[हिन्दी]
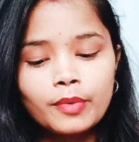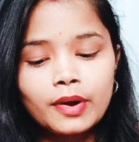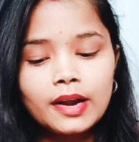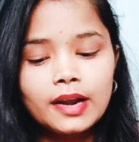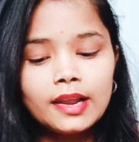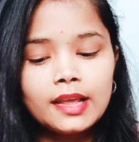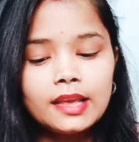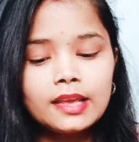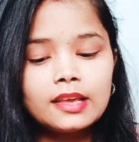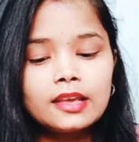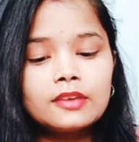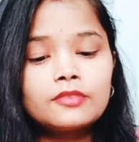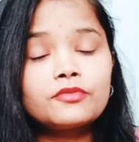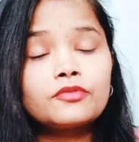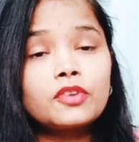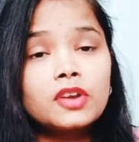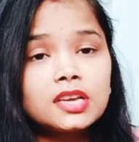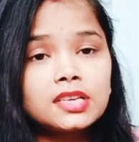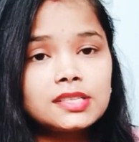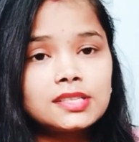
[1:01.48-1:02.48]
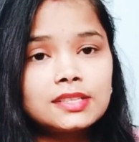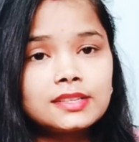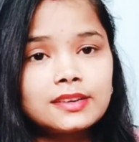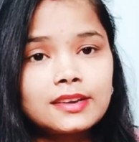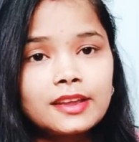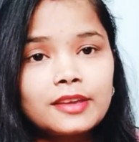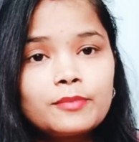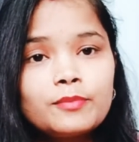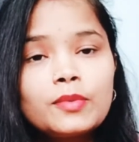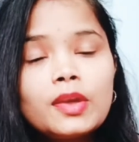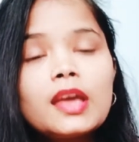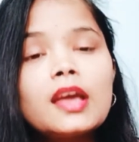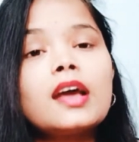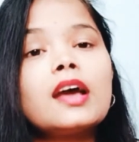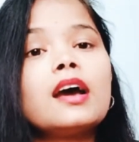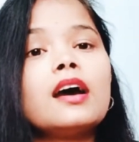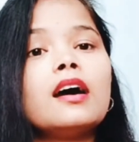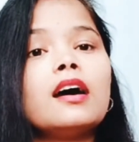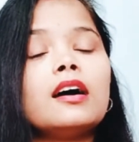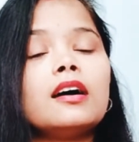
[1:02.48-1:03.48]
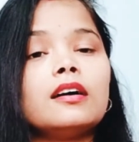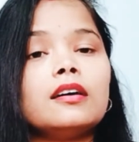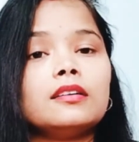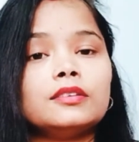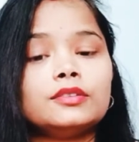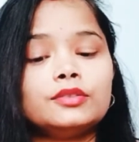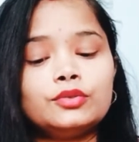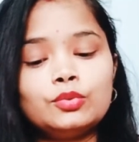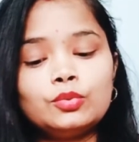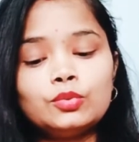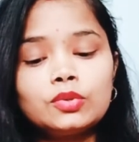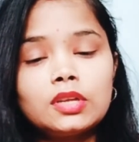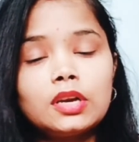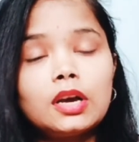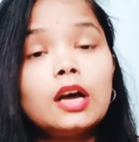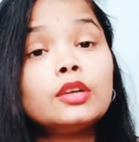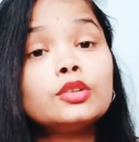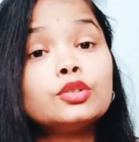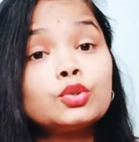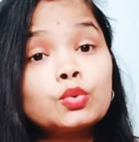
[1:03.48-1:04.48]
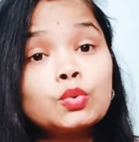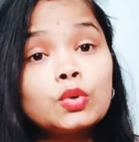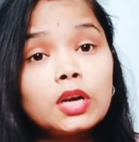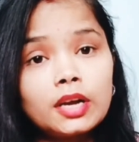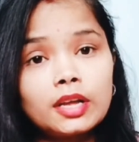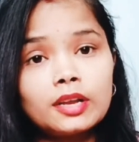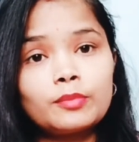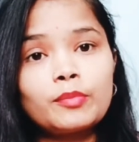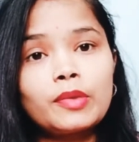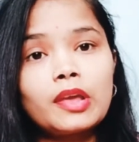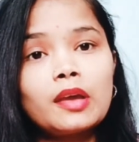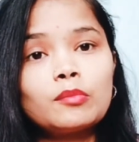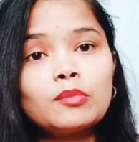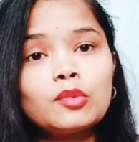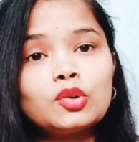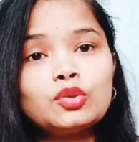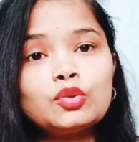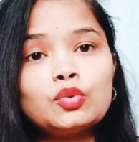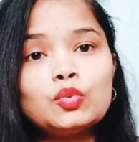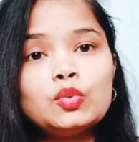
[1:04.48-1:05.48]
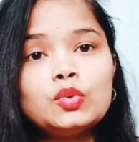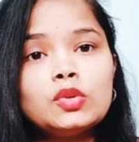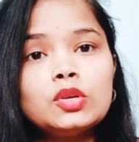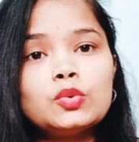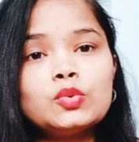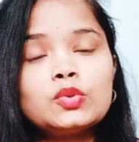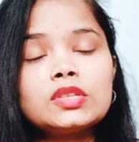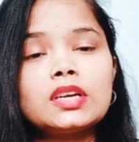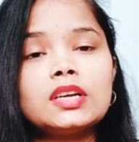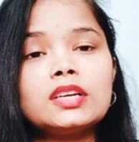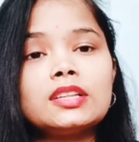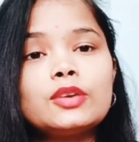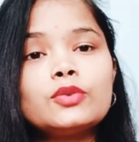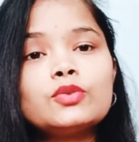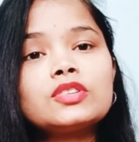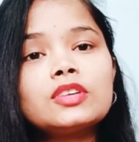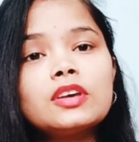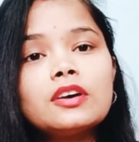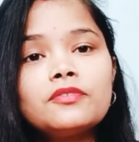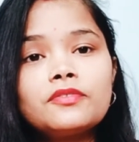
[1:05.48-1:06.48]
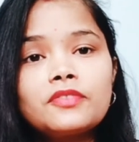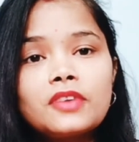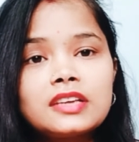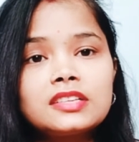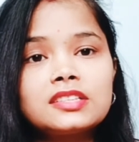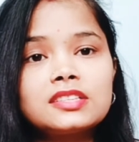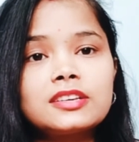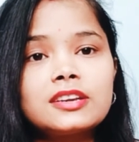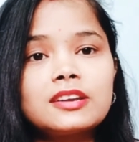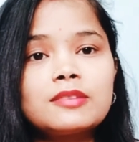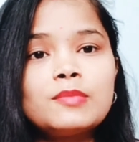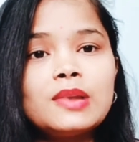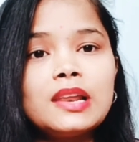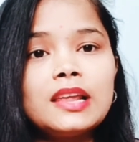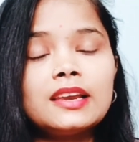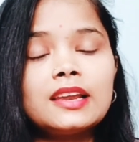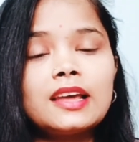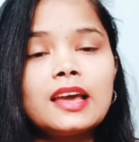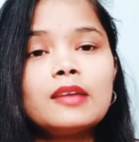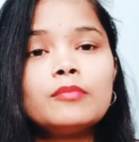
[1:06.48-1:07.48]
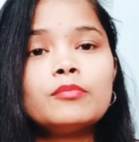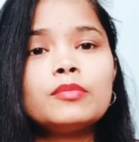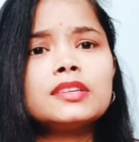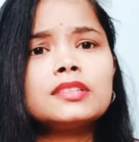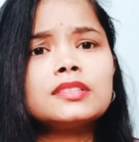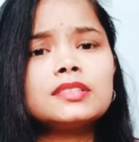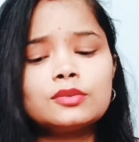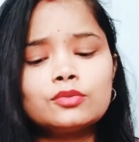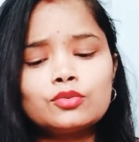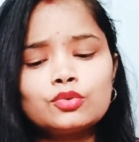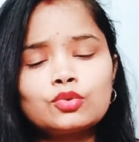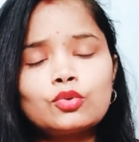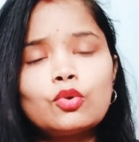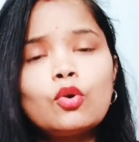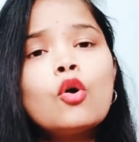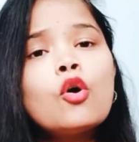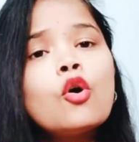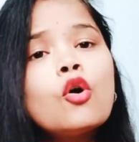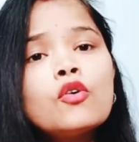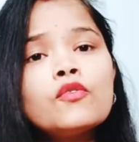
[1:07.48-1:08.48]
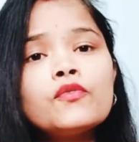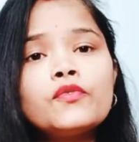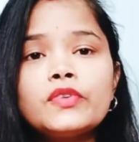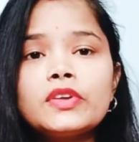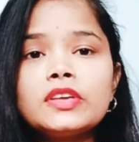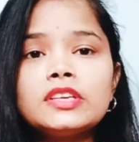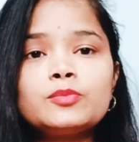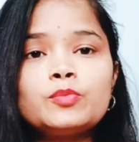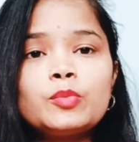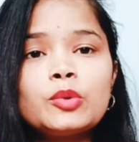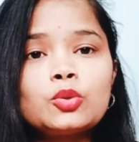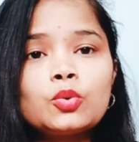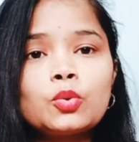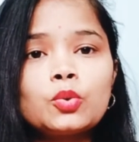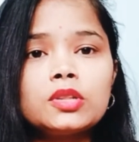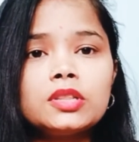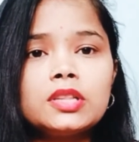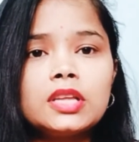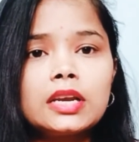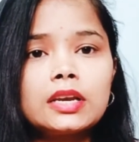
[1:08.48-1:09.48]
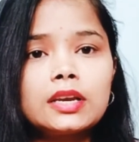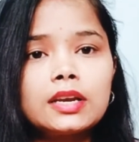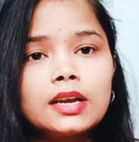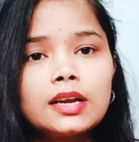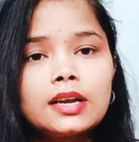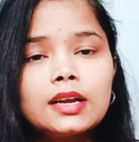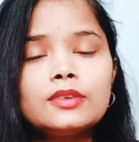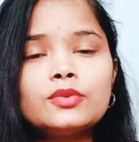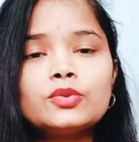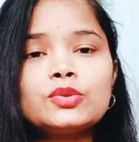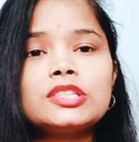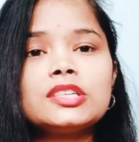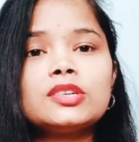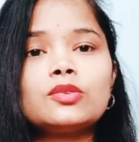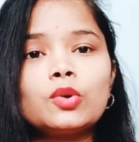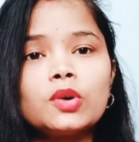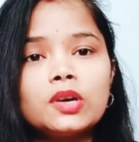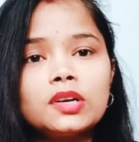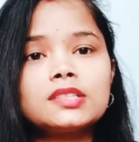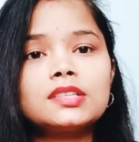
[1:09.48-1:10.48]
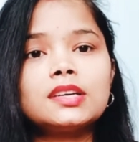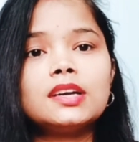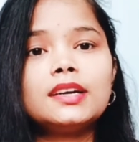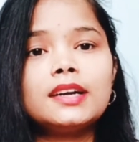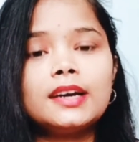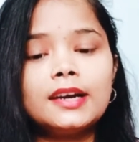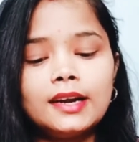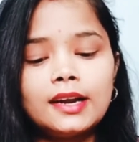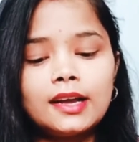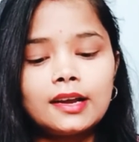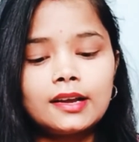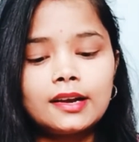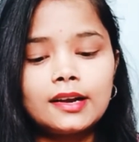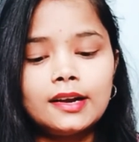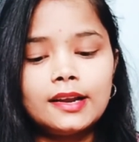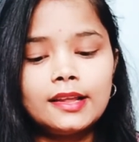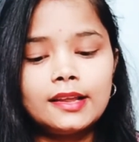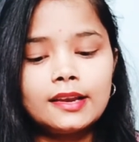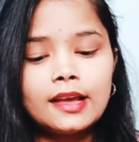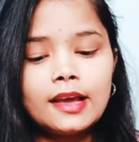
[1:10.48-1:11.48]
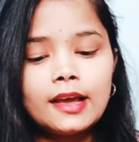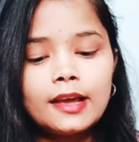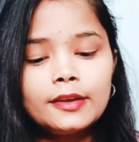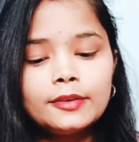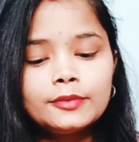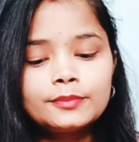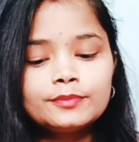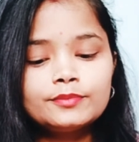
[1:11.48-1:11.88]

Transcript: पर लेंगे फ्रेश क्रीम दूध का जो घर में हम लोग दूध यूज़ करते हैं उसका फ्रेश क्रीम लेना है बस उसको फ्रिज में थोड़ी देर रख कर उसे थोड़ा सा ठंडा कर लेना है